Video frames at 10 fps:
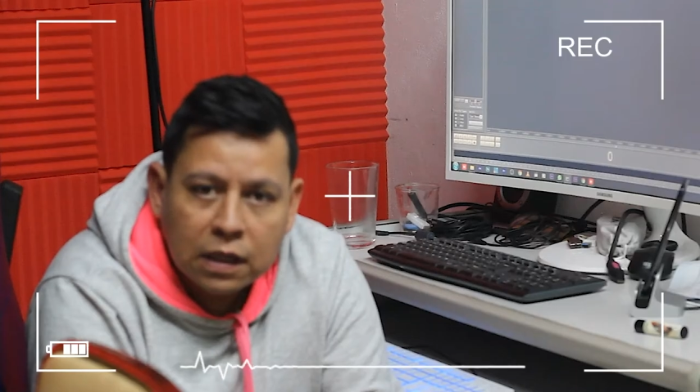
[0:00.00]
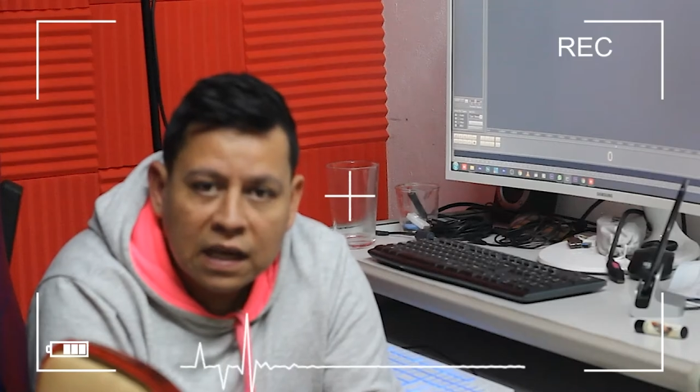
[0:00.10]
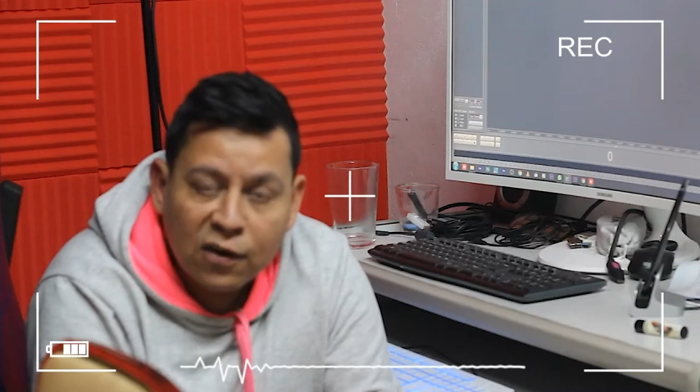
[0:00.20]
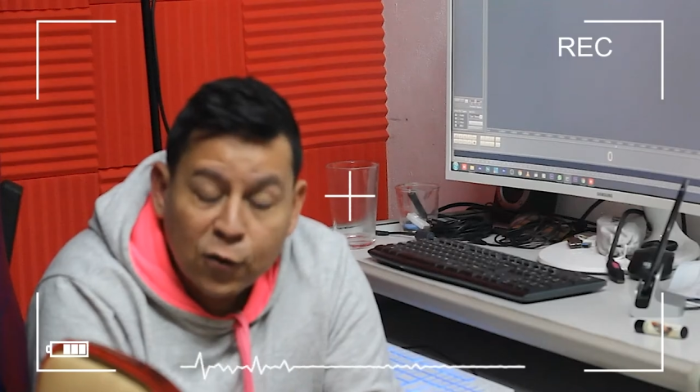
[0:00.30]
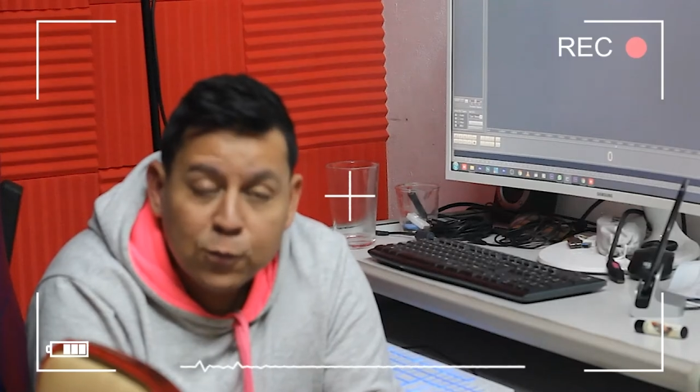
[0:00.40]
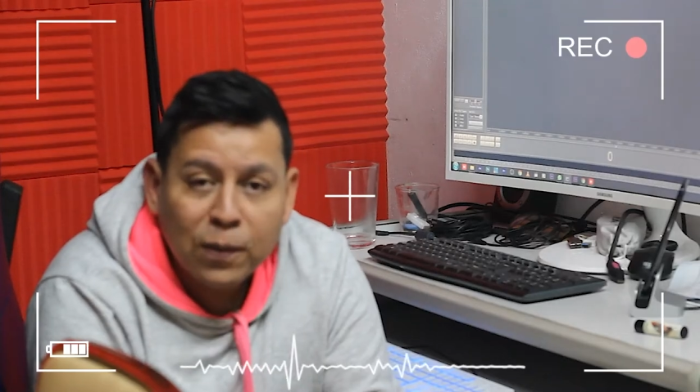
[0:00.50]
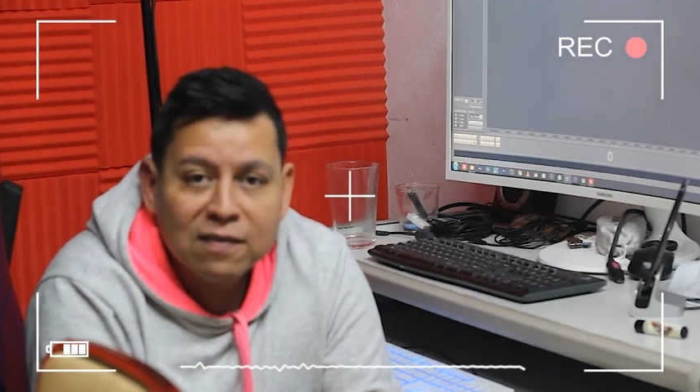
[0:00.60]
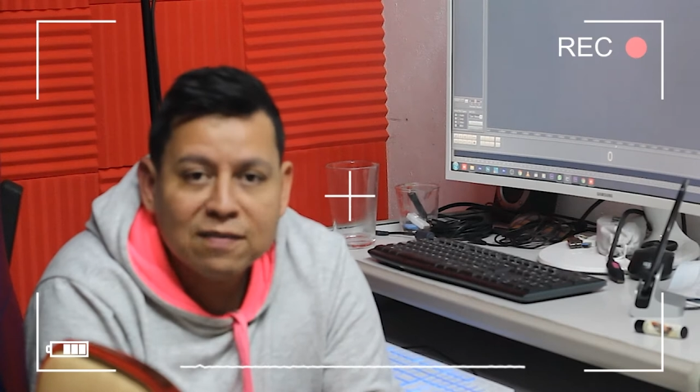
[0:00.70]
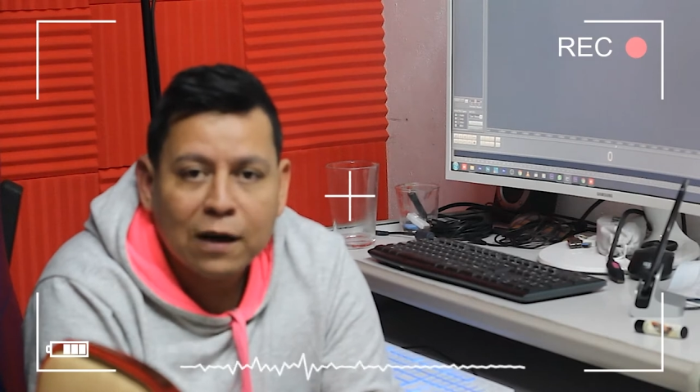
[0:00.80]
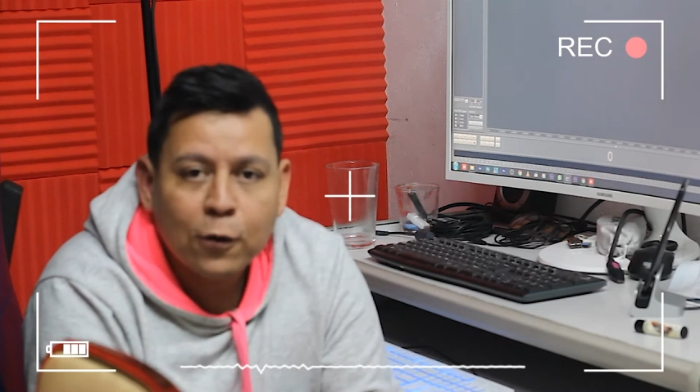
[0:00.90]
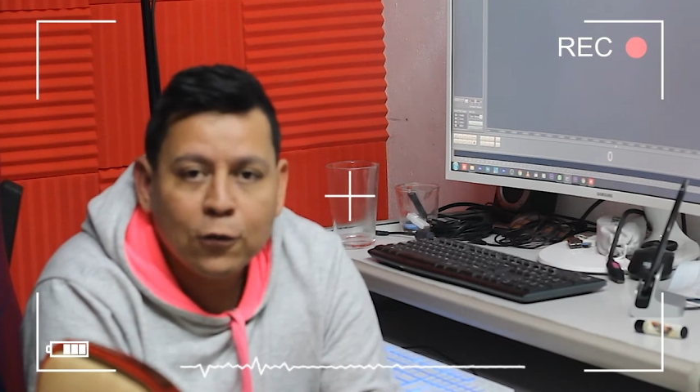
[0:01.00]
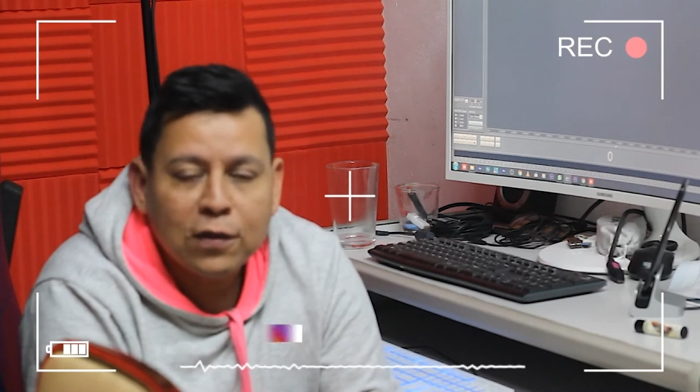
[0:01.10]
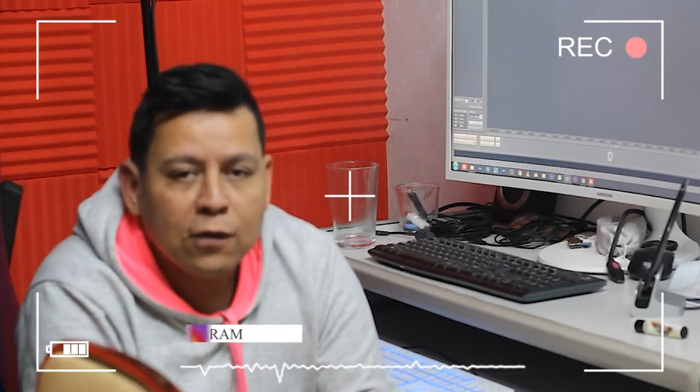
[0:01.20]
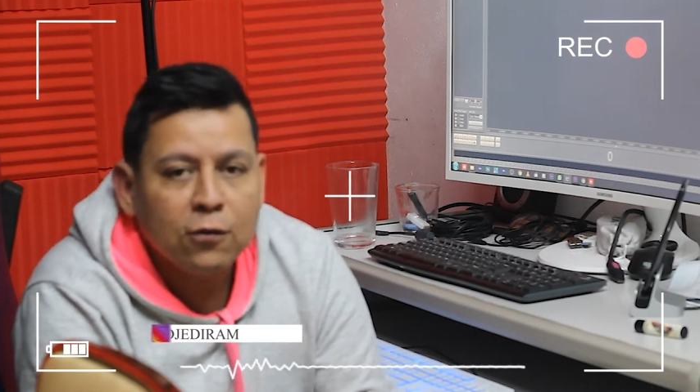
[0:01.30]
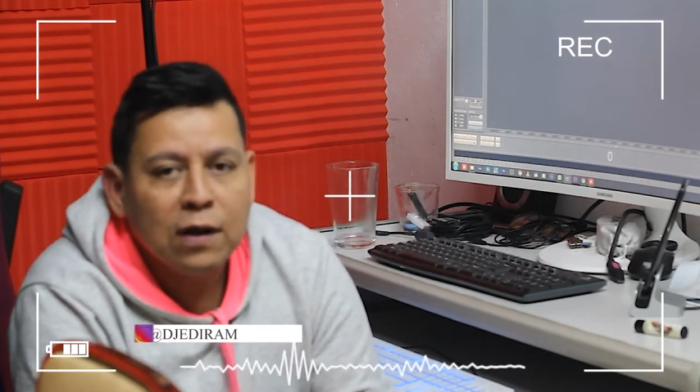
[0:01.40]
Y él nos va a estar
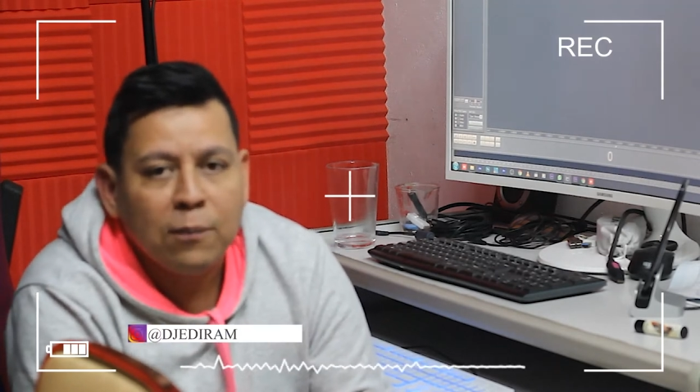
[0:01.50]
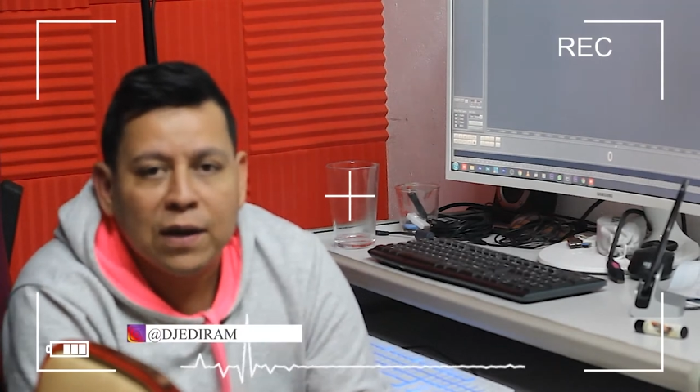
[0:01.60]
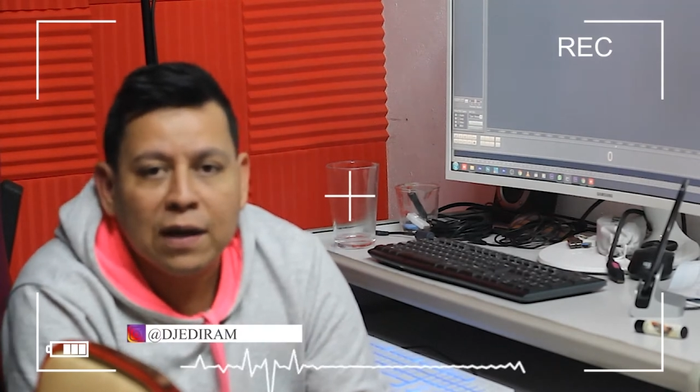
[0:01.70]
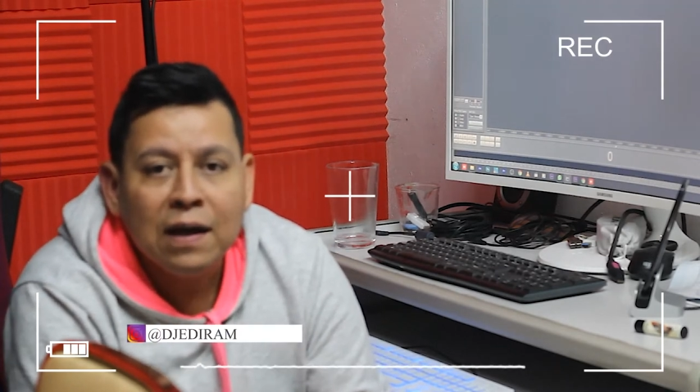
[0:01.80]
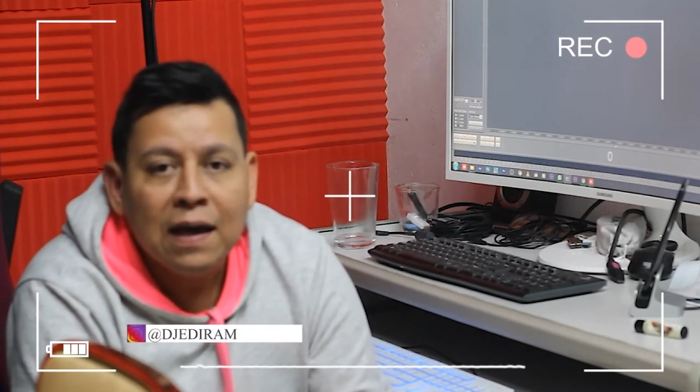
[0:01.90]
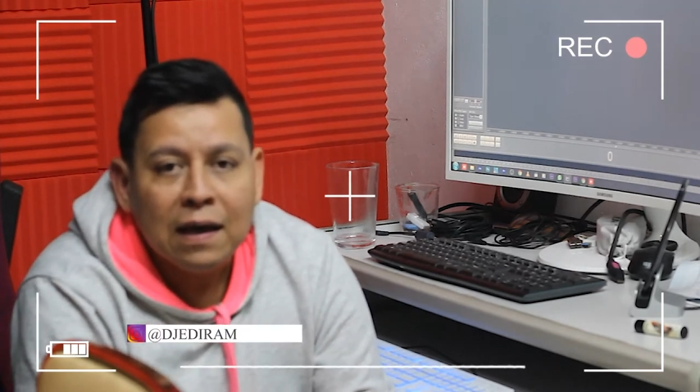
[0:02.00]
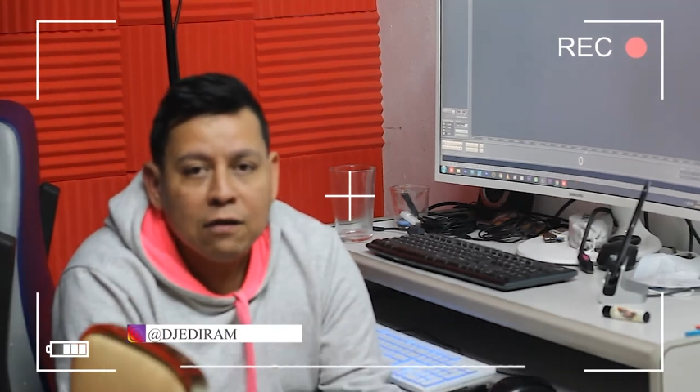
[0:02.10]
contando también